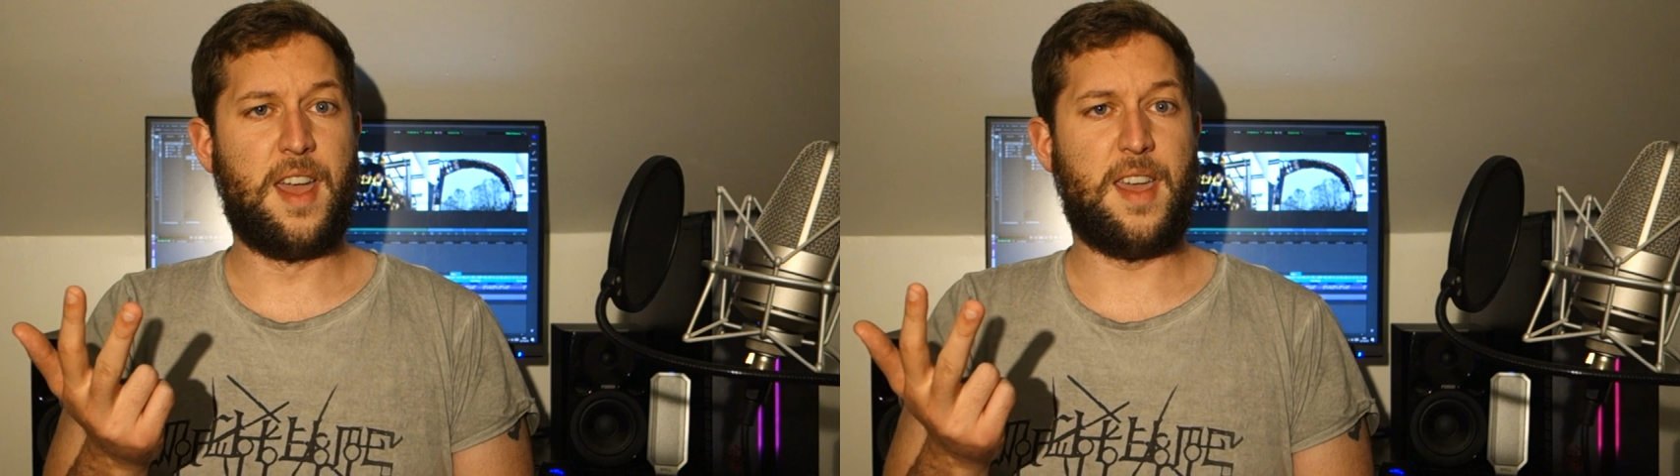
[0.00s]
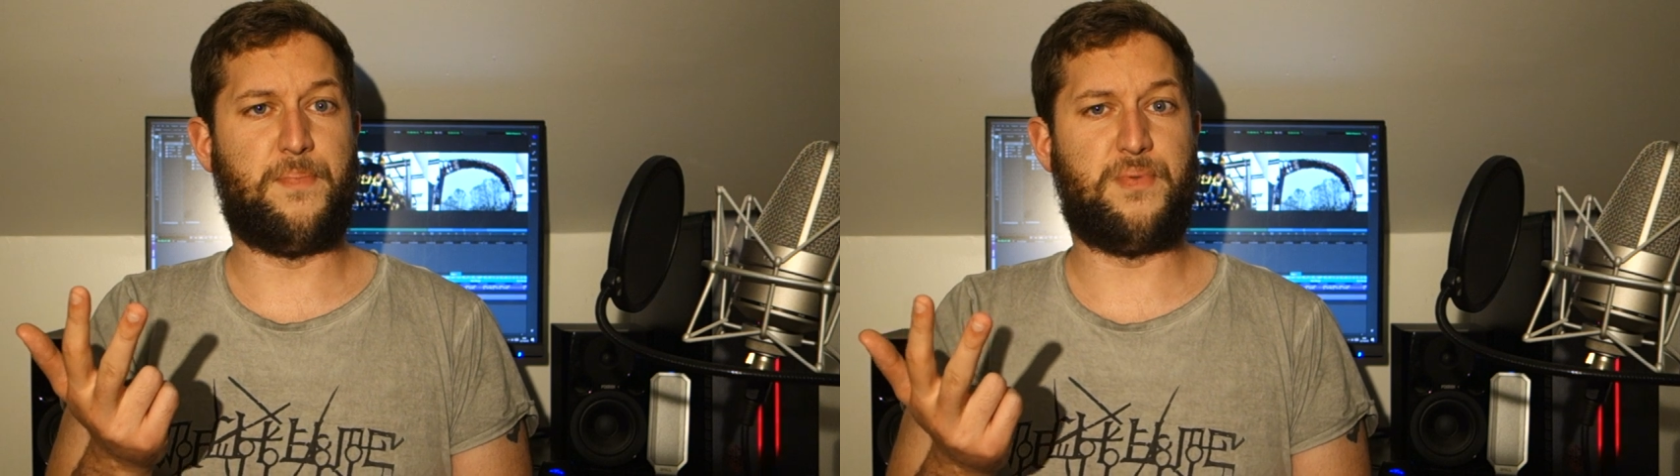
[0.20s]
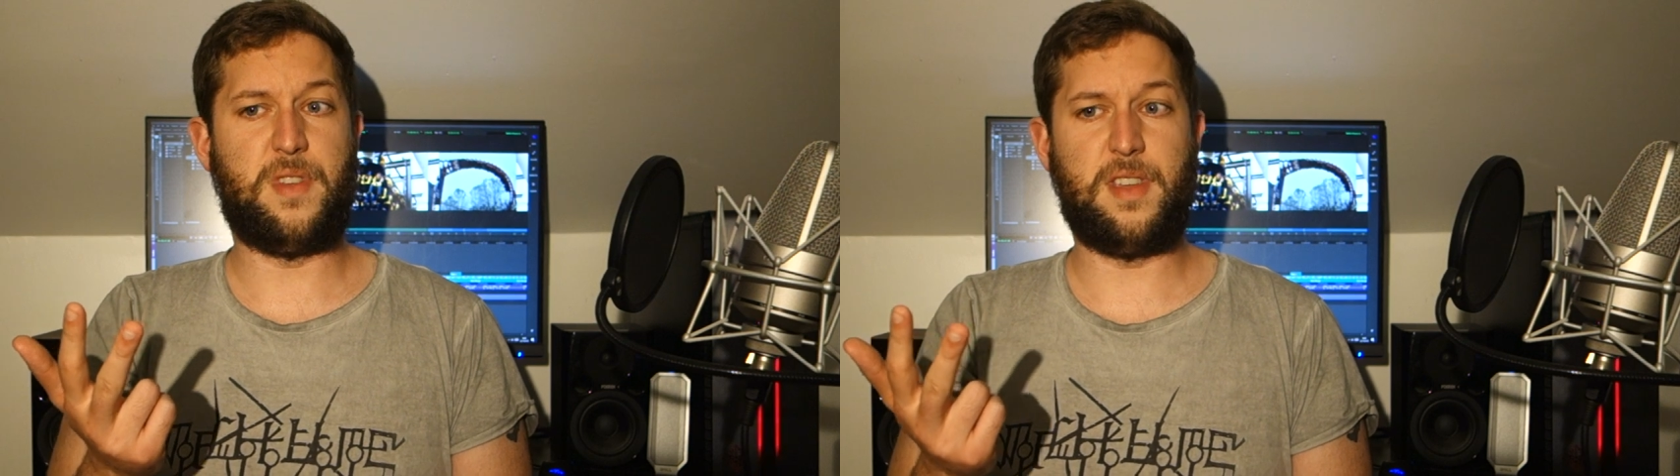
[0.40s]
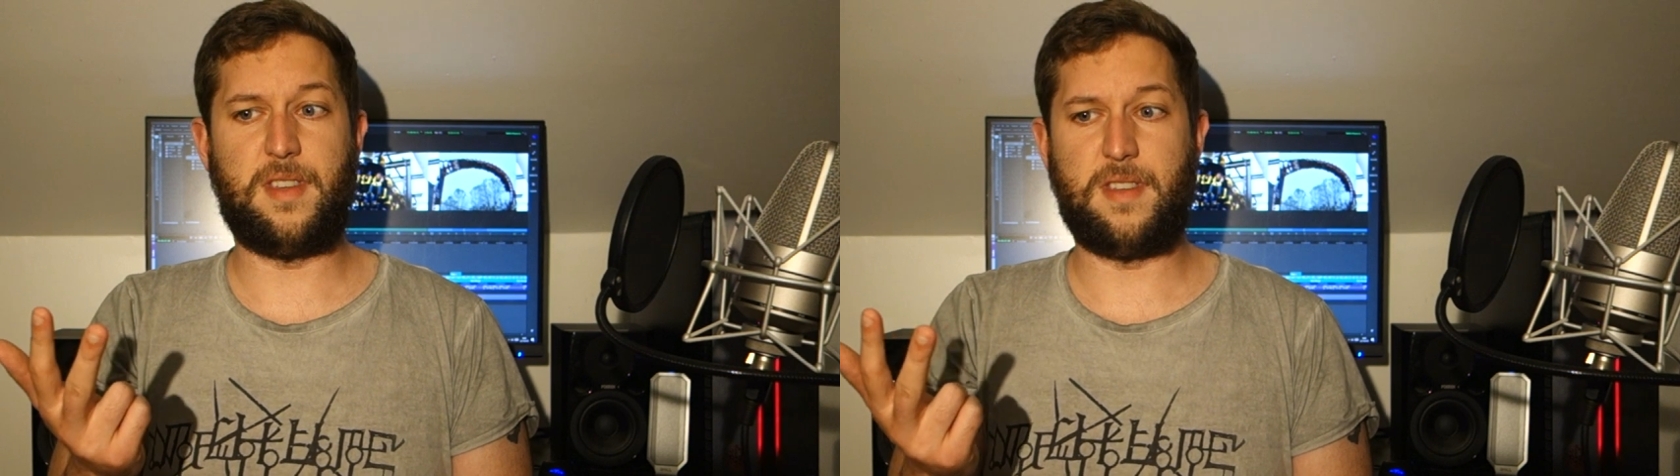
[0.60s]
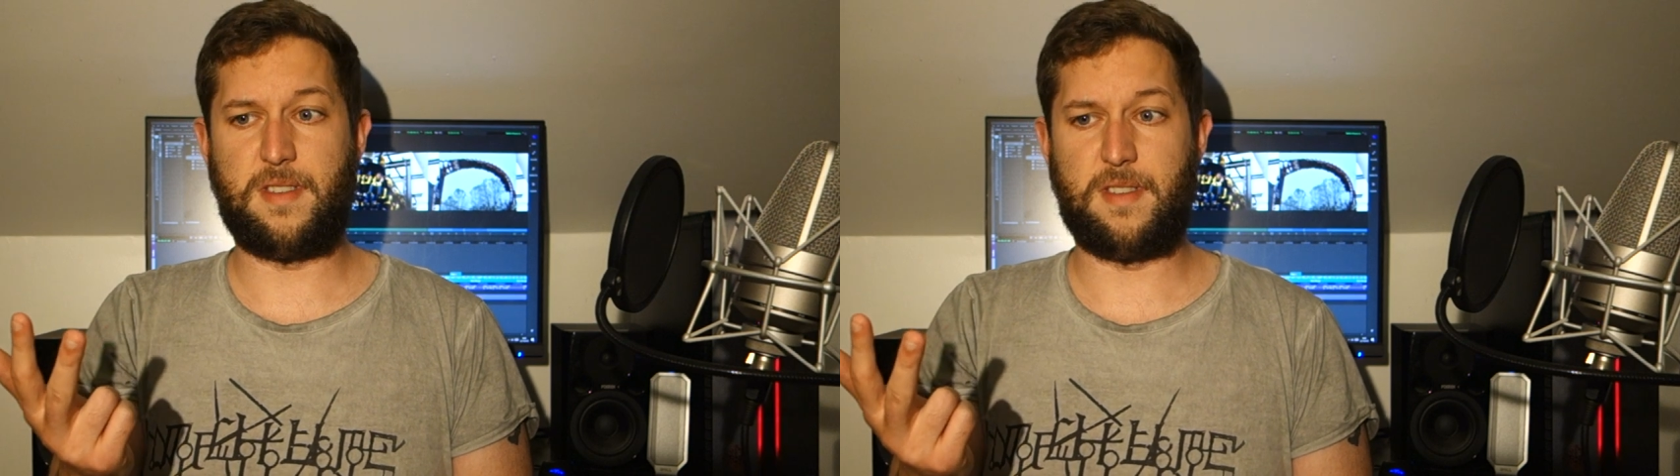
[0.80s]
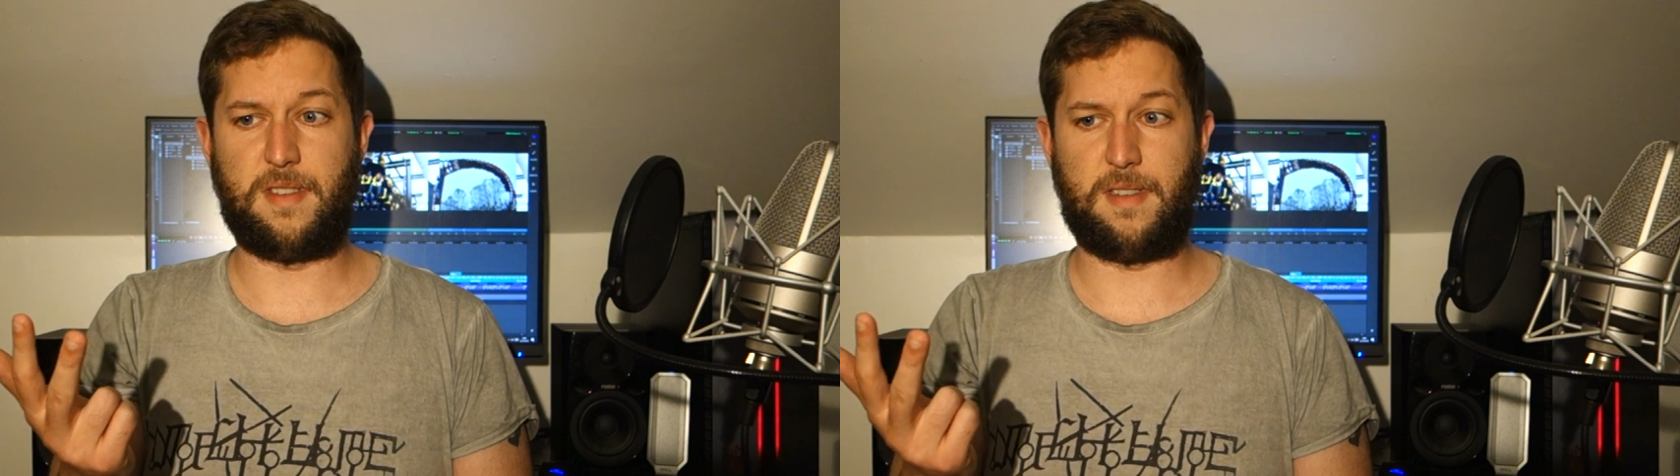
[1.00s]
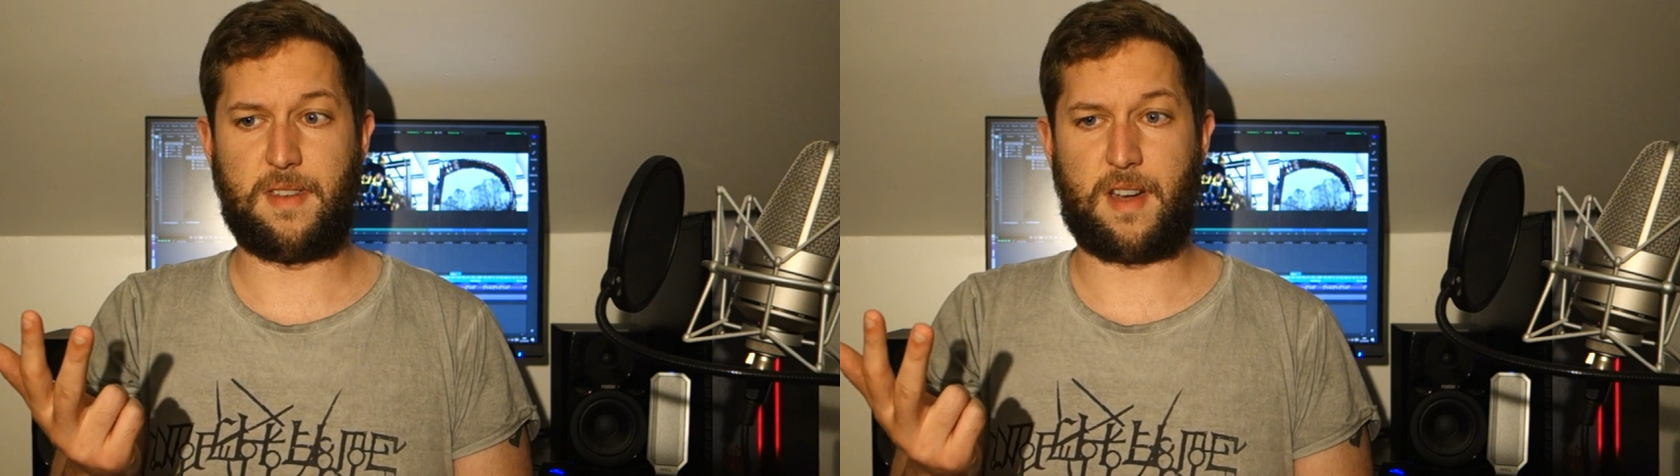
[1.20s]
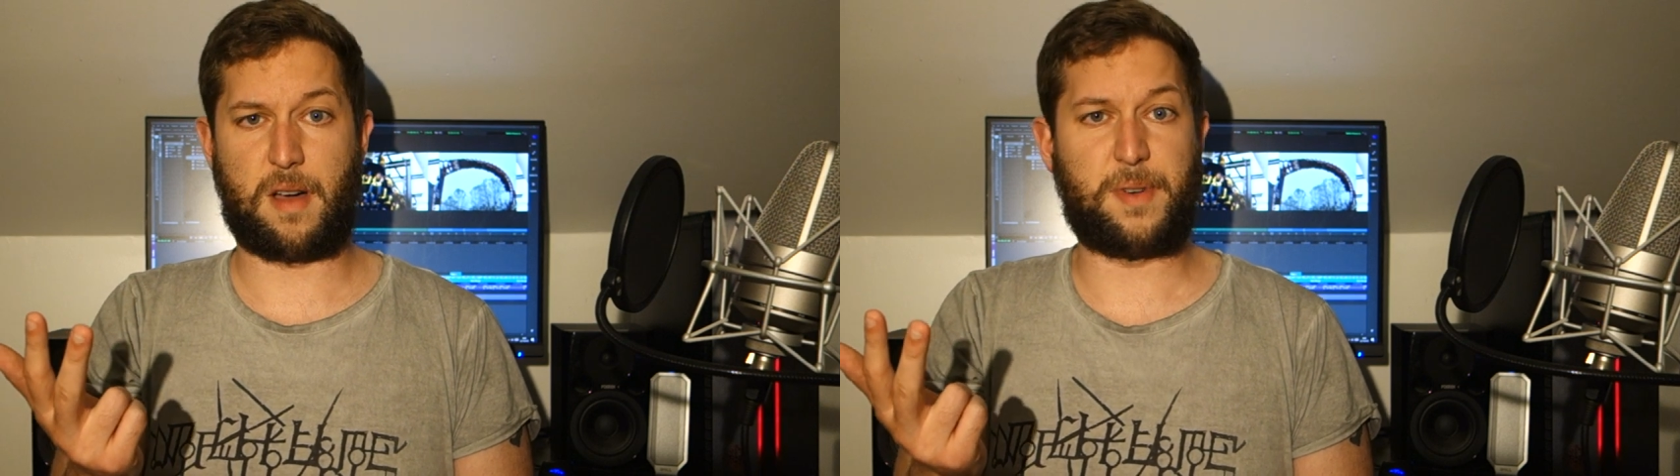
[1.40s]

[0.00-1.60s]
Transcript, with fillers: Et puis. Ah